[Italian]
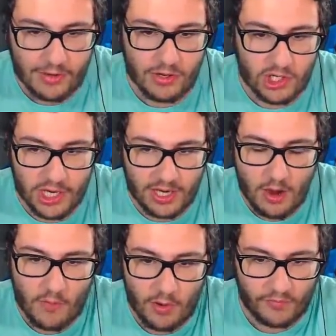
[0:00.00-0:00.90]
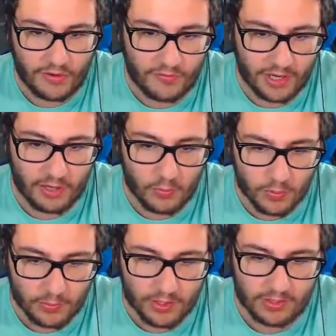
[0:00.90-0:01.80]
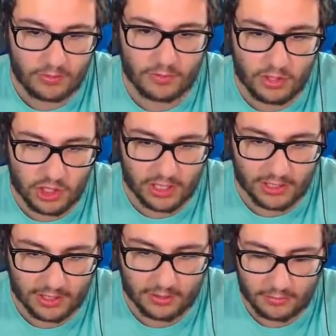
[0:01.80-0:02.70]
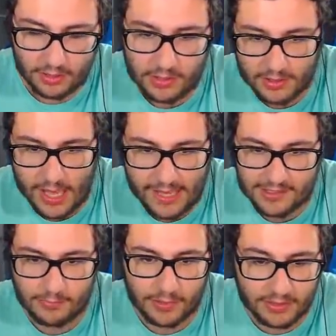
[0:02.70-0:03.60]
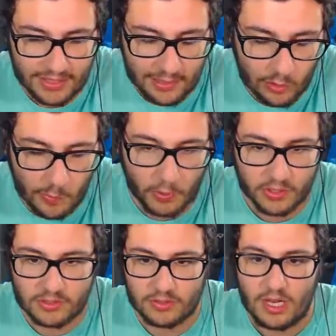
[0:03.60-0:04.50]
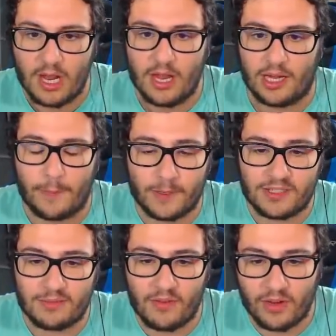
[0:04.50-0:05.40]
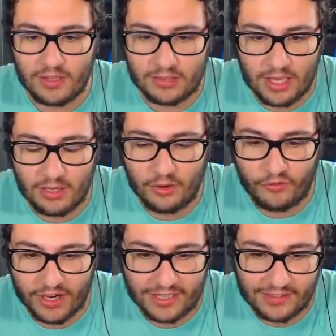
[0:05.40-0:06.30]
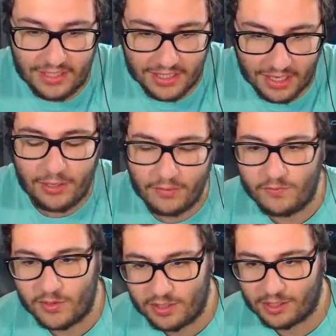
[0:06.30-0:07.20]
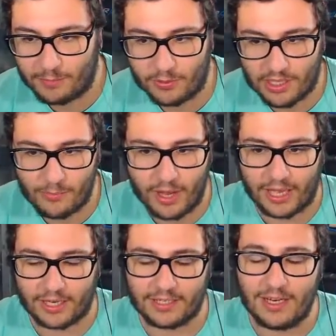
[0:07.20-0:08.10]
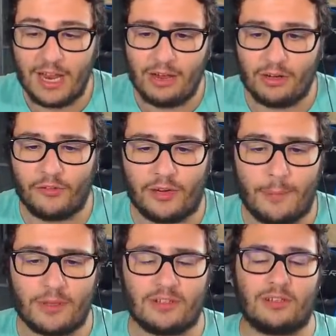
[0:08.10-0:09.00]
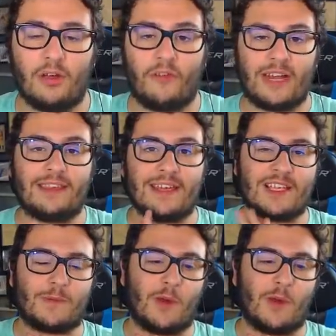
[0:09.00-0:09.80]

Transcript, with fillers: non c'era, lo volevo far fare a lui. Ah, quindi tu ah, non okay. c'eri. Quindi Esalb, stai al tuo posto. La oh, prossima volta non vengo lo più, eh. Non venire più, chiamo Eren. No, la prossima volta lo farà Tina. Eh, spero